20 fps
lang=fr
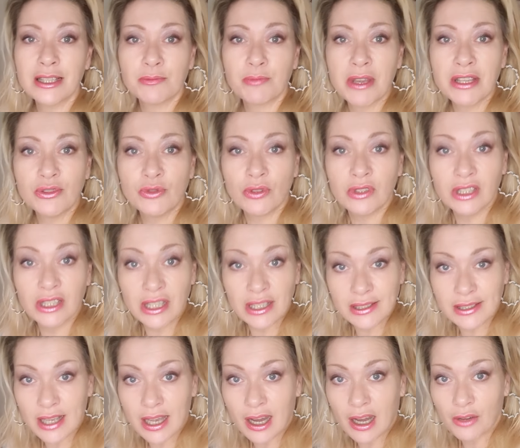espèce de
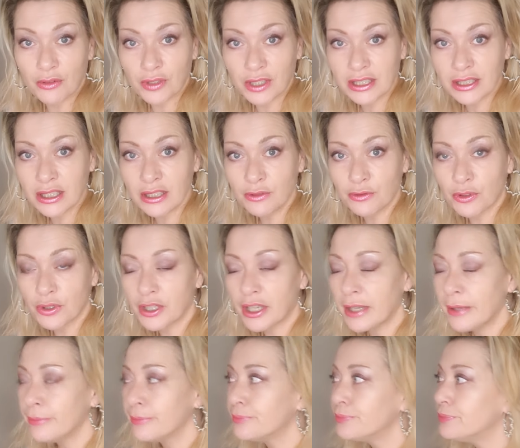désert affectif,
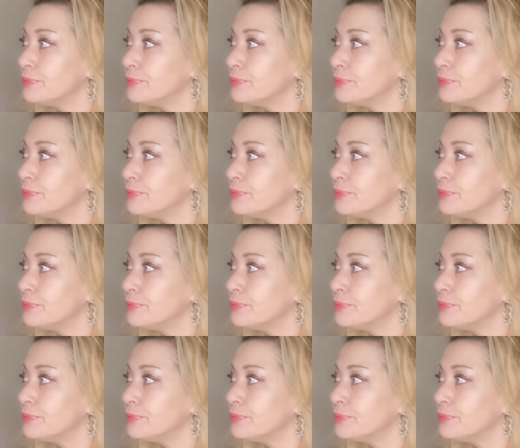ok